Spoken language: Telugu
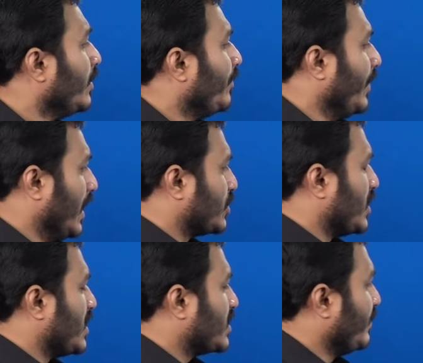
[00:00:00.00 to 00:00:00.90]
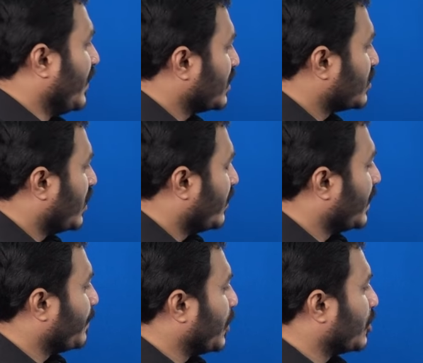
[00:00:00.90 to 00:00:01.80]
వీలుస్తున్న వీలుస్తున్నటువంటి
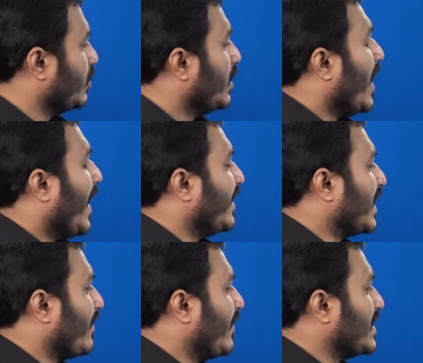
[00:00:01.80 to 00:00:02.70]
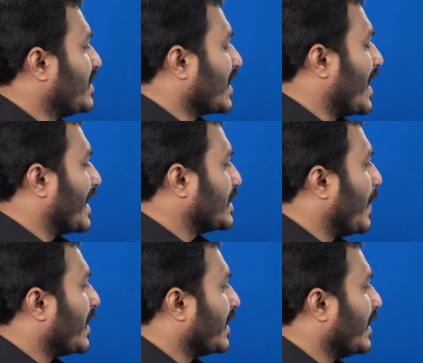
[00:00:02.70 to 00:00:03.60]
రిపోర్టు అధికార వైఎస్ఆర్ కాంగ్రెస్
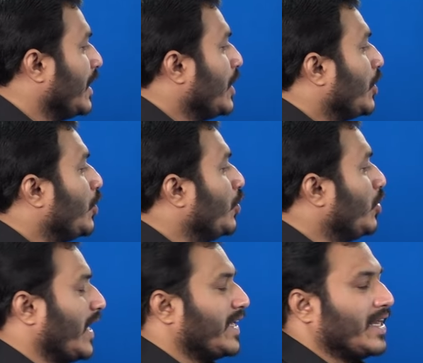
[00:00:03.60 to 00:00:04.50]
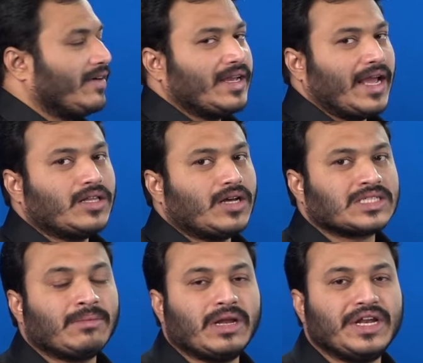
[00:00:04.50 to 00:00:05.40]
పార్టీ నూట ఇరవై ఐదు
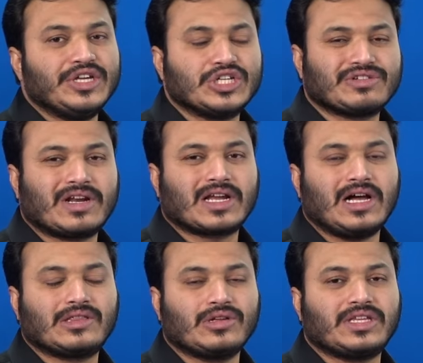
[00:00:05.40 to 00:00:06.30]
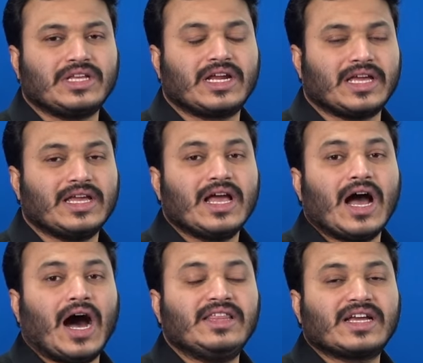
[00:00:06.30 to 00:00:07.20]
అసెంబ్లీ నియోజకవర్గాలతో తిరిగి
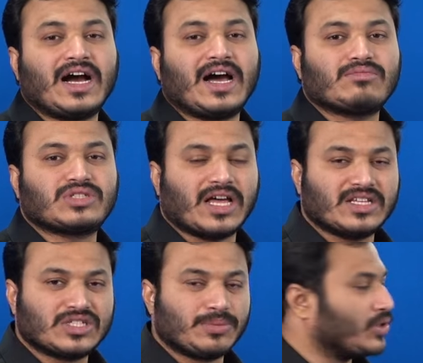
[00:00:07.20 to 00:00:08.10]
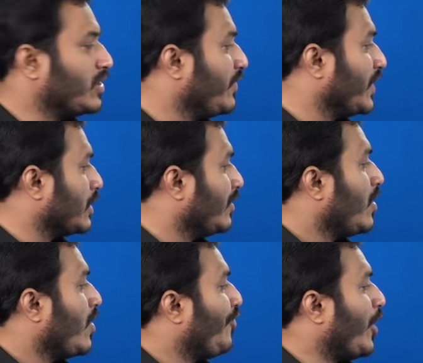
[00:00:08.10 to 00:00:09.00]
అధికారం సాధించబోతుంది విత్
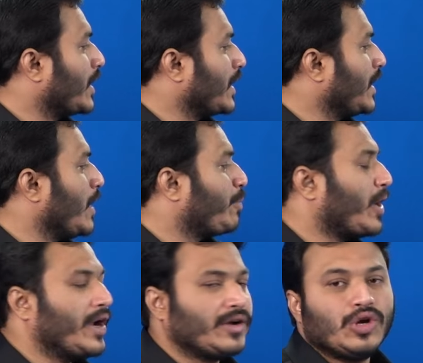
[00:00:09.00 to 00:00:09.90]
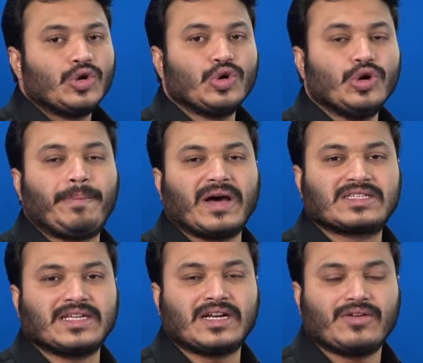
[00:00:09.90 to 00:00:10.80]
ఫార్టీ నైన్ పాయింట్ టూ
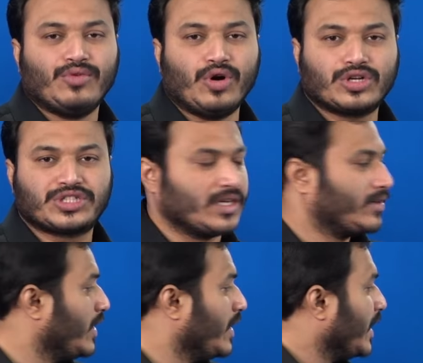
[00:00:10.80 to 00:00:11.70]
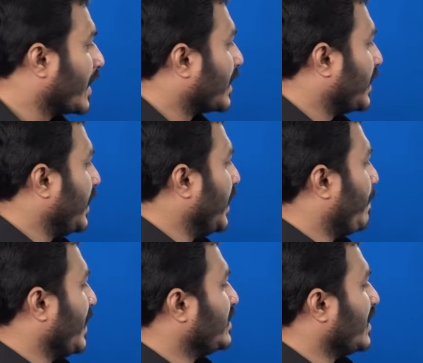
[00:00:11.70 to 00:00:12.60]
పర్సెంట్ ఓట్ షేర్ ఇక
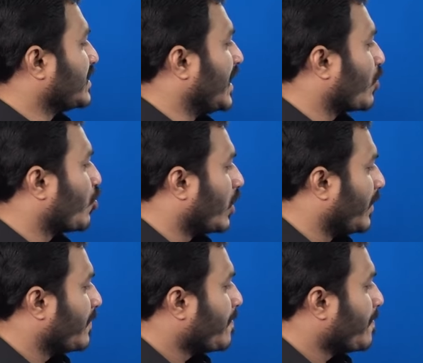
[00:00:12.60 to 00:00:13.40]
టీడీపీ జనసేన కూటమి